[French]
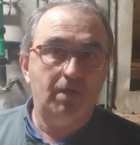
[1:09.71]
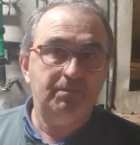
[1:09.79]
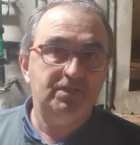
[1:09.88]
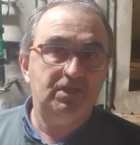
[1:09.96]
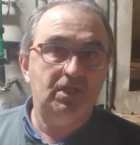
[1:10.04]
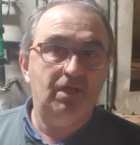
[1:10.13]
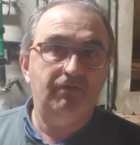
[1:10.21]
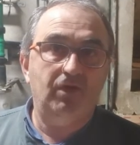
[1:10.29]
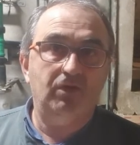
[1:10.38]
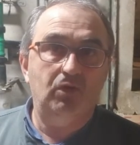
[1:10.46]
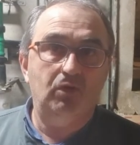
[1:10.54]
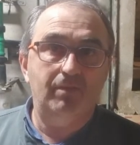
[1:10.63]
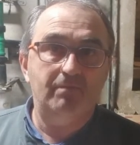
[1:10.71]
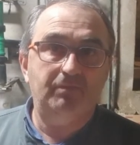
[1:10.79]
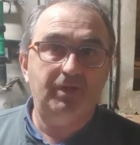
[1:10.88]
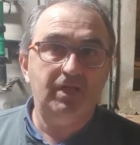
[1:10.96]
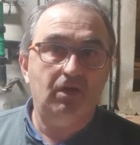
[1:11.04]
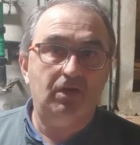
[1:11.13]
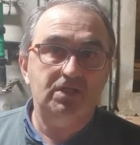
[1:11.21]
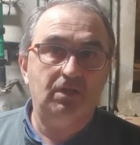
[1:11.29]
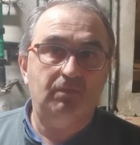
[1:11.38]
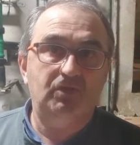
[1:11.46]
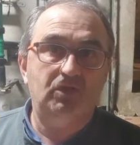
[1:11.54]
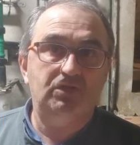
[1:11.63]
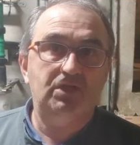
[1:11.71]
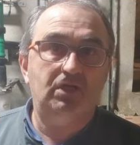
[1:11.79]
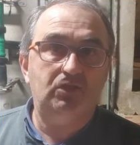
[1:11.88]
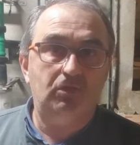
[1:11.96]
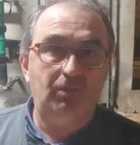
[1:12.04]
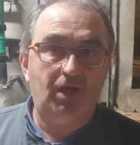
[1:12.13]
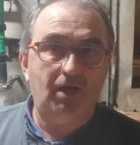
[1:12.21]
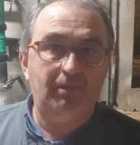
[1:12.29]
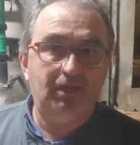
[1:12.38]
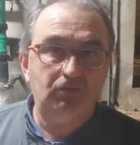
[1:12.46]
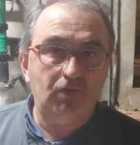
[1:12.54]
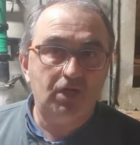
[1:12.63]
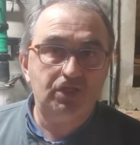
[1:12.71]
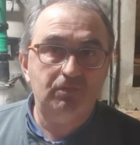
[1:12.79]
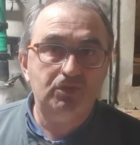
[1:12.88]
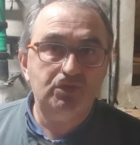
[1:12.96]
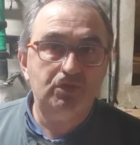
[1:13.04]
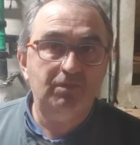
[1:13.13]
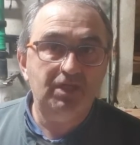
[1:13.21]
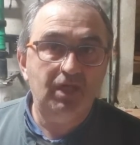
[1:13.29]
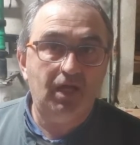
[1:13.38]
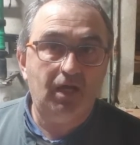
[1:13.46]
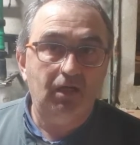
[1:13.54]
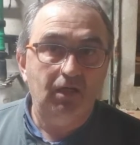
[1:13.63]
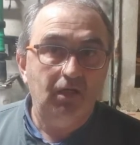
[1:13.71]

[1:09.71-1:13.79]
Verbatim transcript: puisqu'ils les vendent le même prix en les emmenant directement à l'abattoir chez M. Bigard.